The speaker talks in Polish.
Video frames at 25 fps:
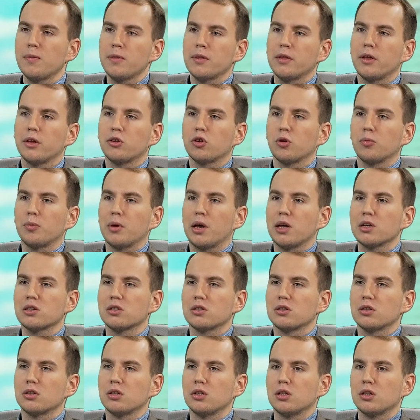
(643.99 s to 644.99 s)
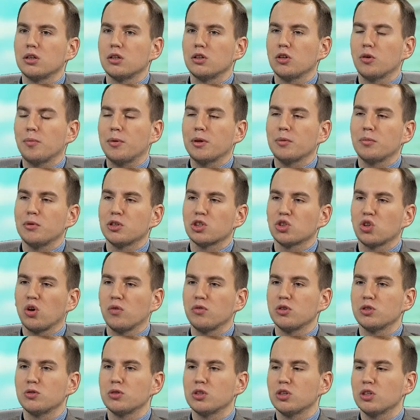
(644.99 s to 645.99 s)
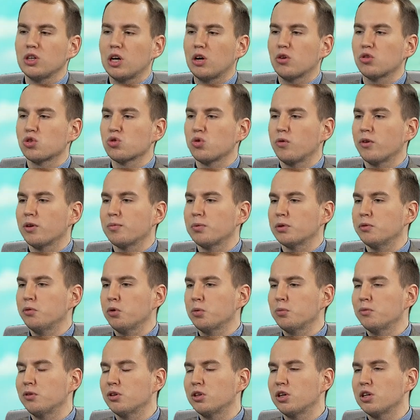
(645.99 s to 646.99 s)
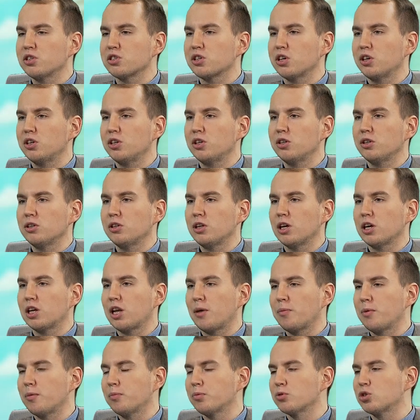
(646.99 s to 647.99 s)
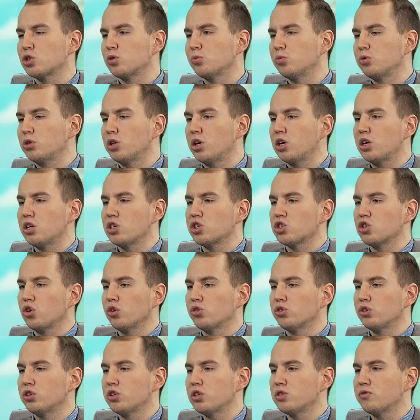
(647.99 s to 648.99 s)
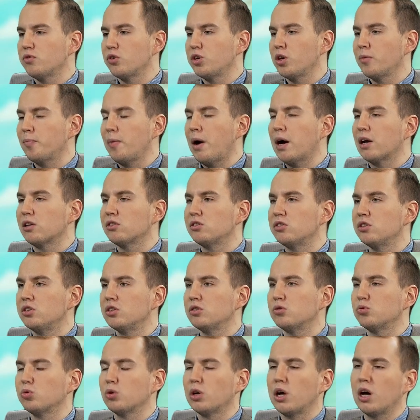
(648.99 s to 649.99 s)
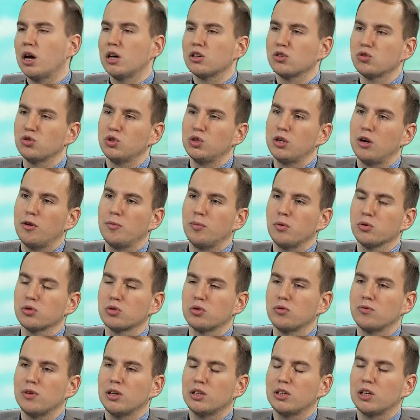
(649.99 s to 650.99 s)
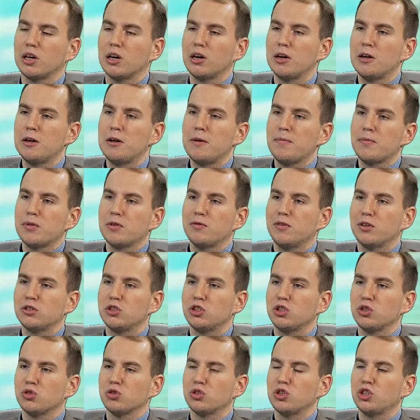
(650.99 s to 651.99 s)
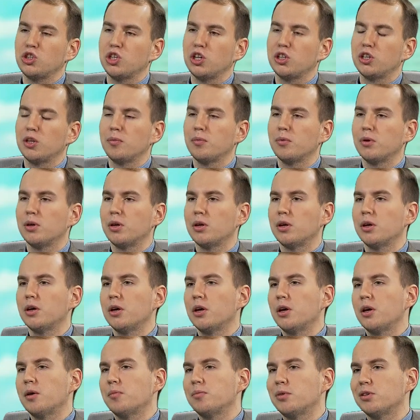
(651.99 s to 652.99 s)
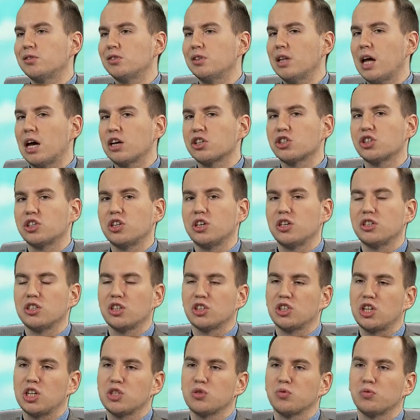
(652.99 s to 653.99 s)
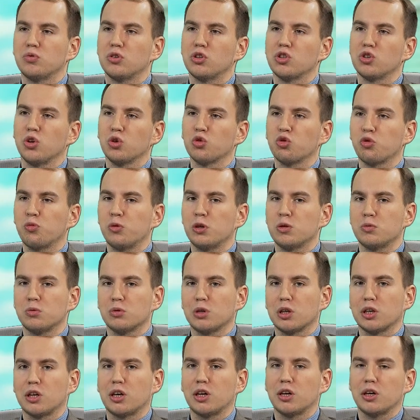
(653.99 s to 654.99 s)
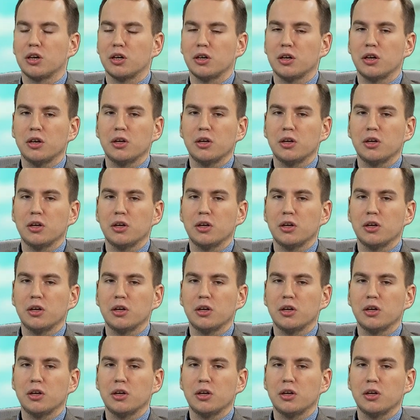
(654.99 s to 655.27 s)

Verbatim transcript: Natomiast y, no, pan Miesztowiec jako człowiek Platformy Obywatelskiej niech lepiej podsumuje rządy swojej partii, która rządziła Polską w latach 2007-15 y, i za czasów tych rządów mieliśmy takie y,